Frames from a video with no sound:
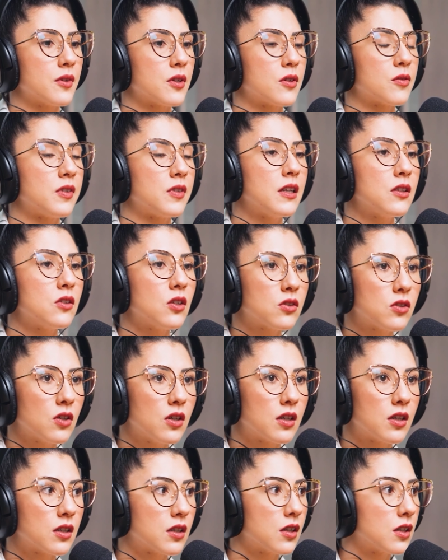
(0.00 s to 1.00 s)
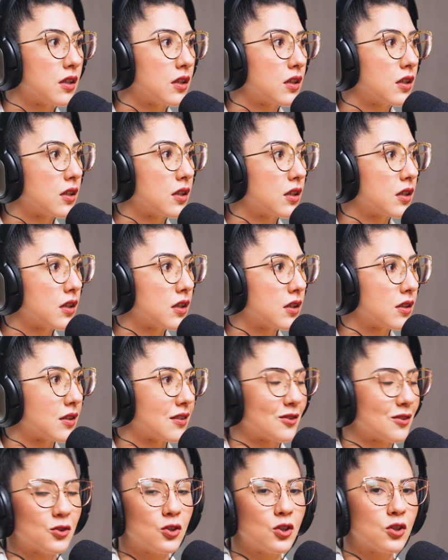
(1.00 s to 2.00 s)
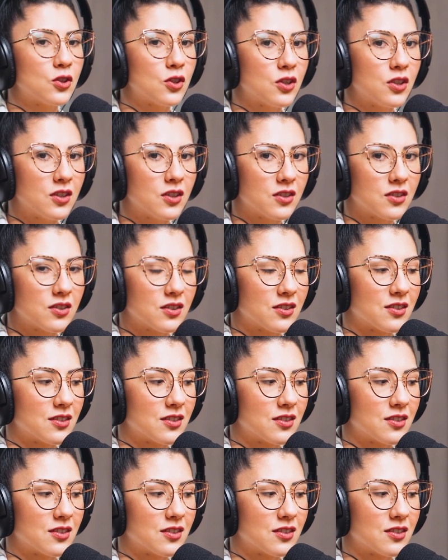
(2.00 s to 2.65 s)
Eu falei, doutor. O doutor. O doutor.